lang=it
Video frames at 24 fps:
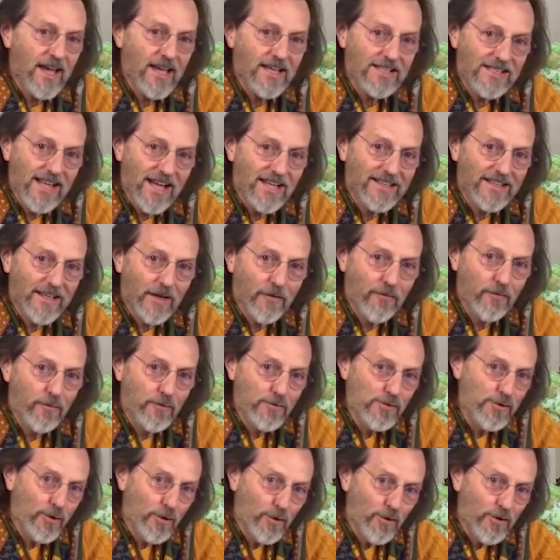esatta
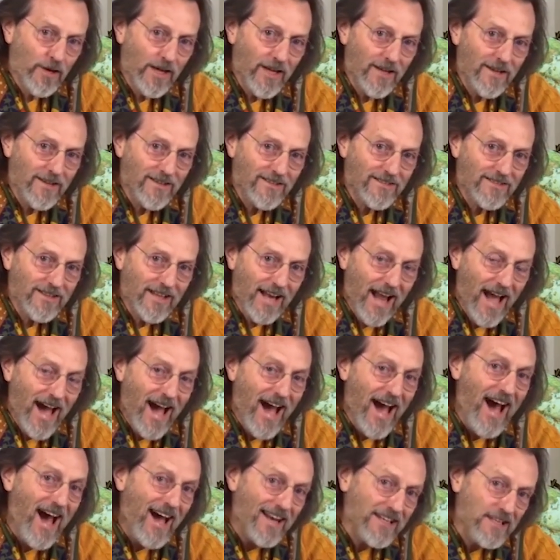fusione
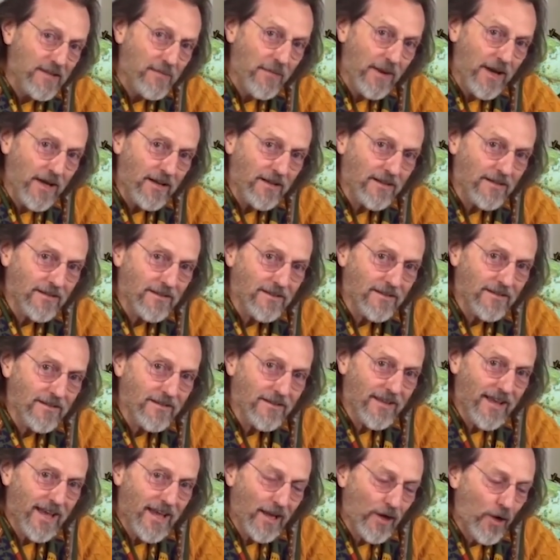tra anima
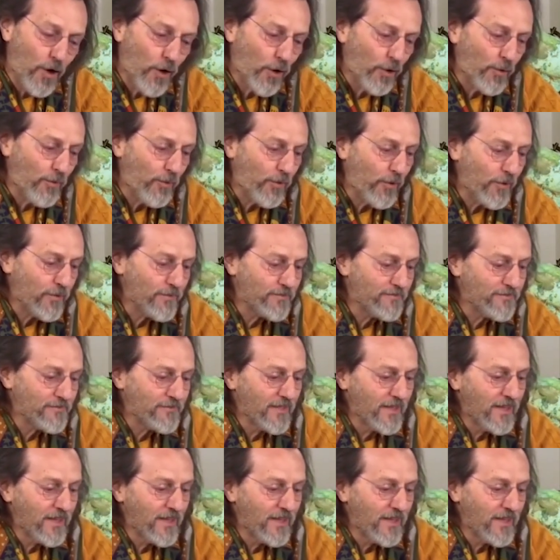e corpo.